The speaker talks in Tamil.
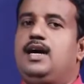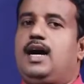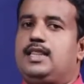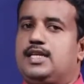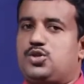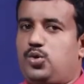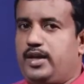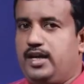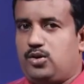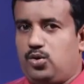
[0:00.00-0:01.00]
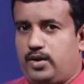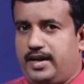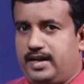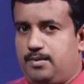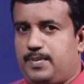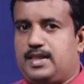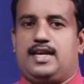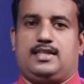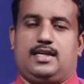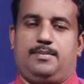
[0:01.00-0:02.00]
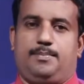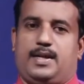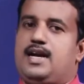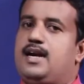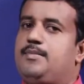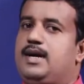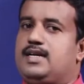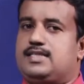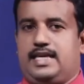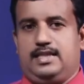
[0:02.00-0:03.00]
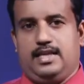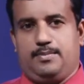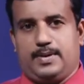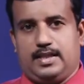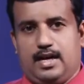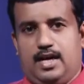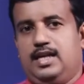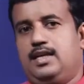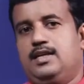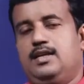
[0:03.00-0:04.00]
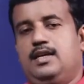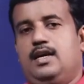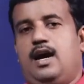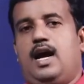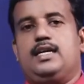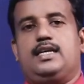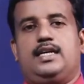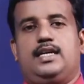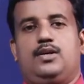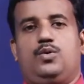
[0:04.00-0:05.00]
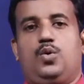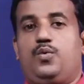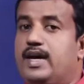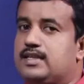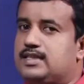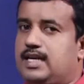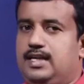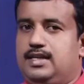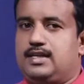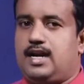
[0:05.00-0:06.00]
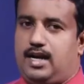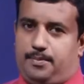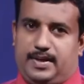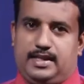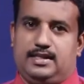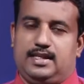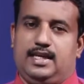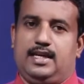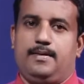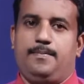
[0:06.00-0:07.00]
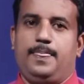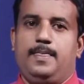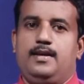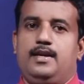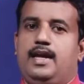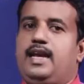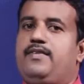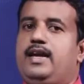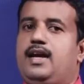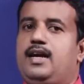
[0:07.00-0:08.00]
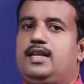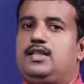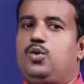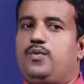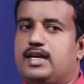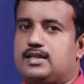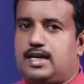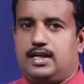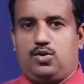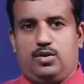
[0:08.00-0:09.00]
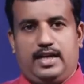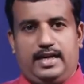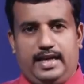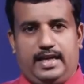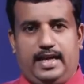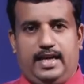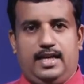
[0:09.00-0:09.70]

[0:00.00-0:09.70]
அந்த சோடியம் குளோரைட் எனும் பதார்த்தம் பிரதானமாக சேர்ந்திருப்பதனால் அங்கு உவர் திறன் காணப்படுகின்றது எனவே நாங்கள் அந்த உவர் திறன் கொண்ட நீரை